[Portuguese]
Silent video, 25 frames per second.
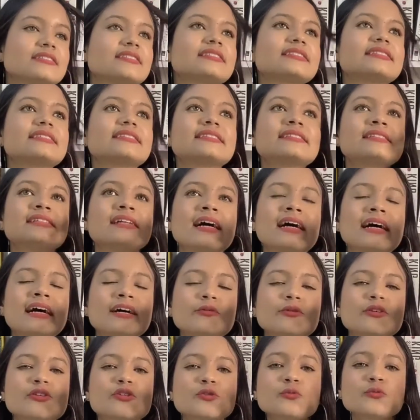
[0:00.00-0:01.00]
na, no
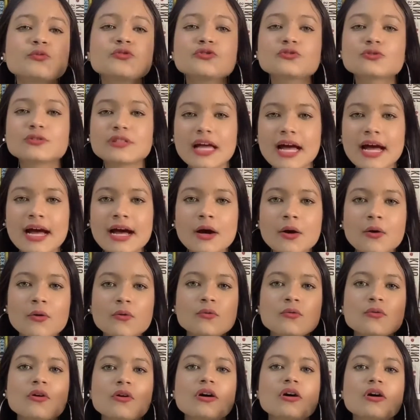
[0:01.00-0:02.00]
estúdio tal,
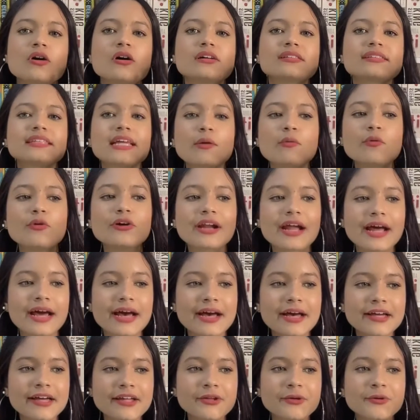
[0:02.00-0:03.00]
tal
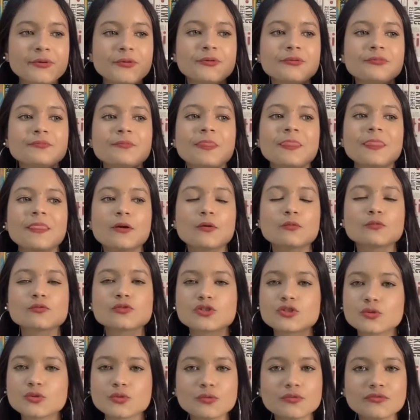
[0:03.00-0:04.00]
horário, com
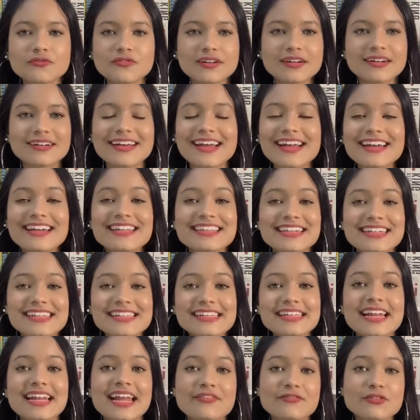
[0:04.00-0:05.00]
chuva, ele
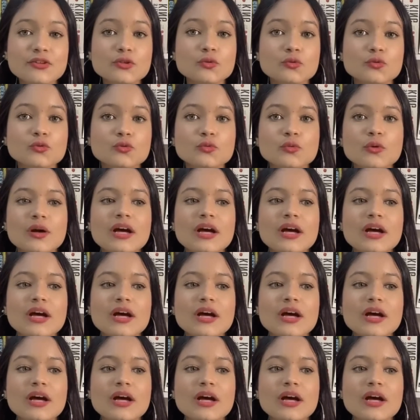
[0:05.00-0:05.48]
transcreve tudo.